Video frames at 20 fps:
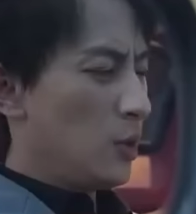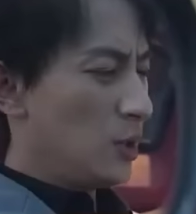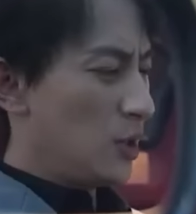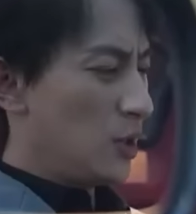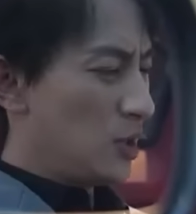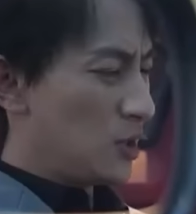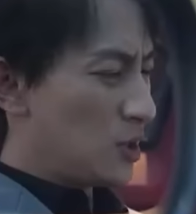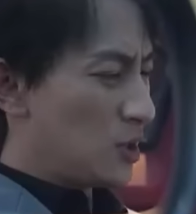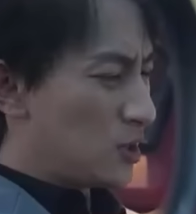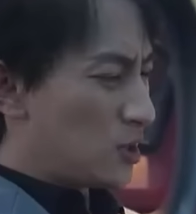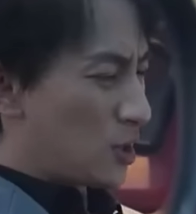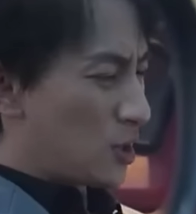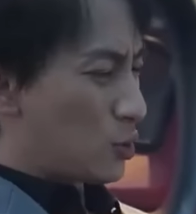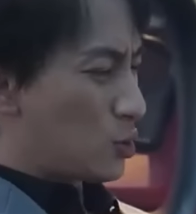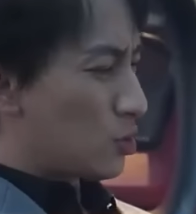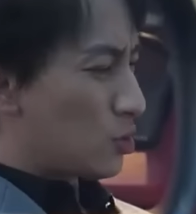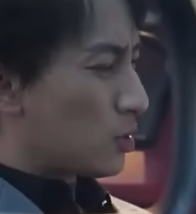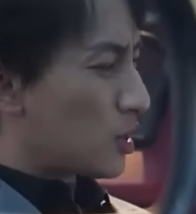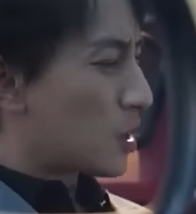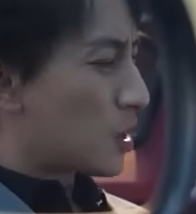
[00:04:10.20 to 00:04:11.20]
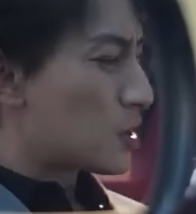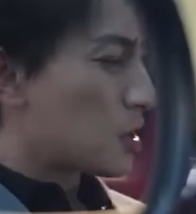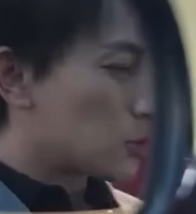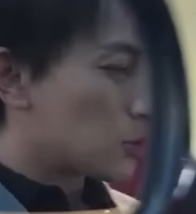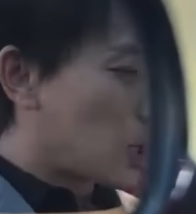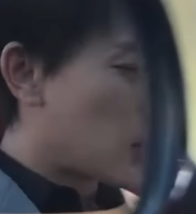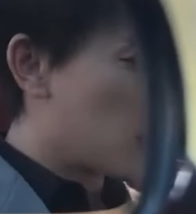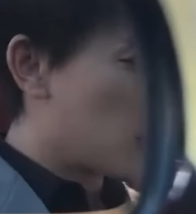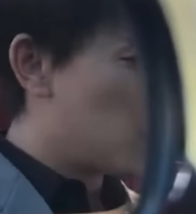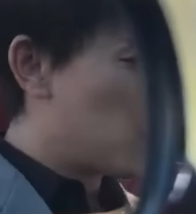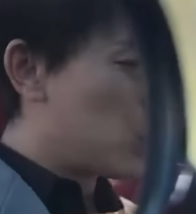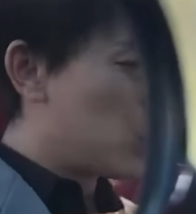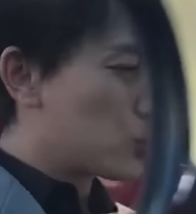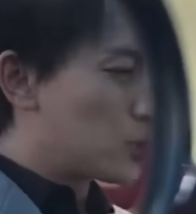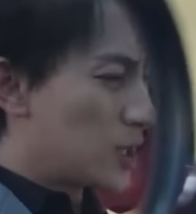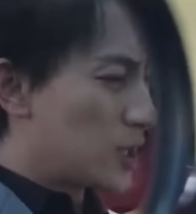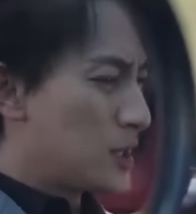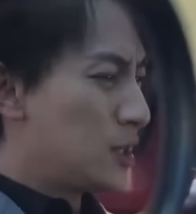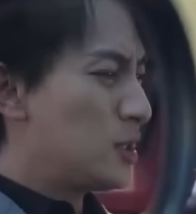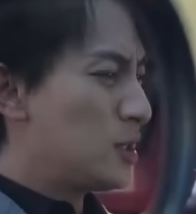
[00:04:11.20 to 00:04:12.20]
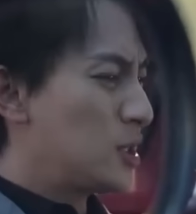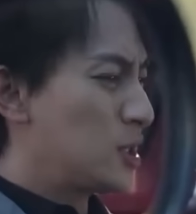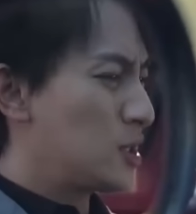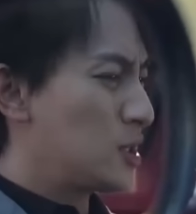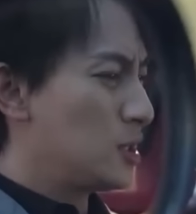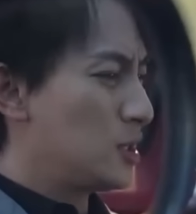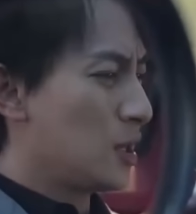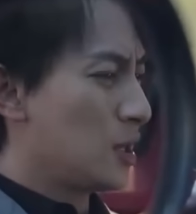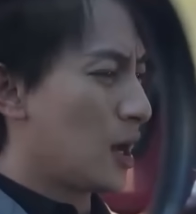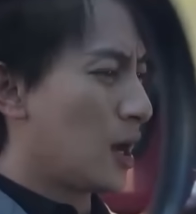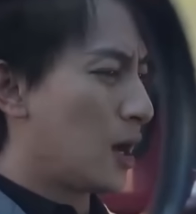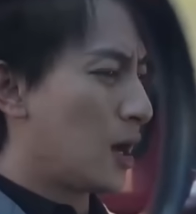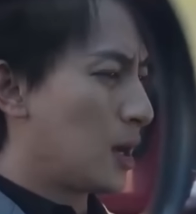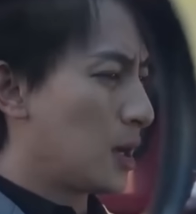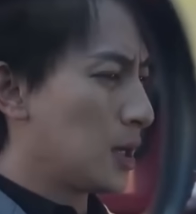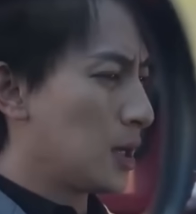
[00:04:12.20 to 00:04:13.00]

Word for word: 问题是这个苏大少他也不珍惜啊，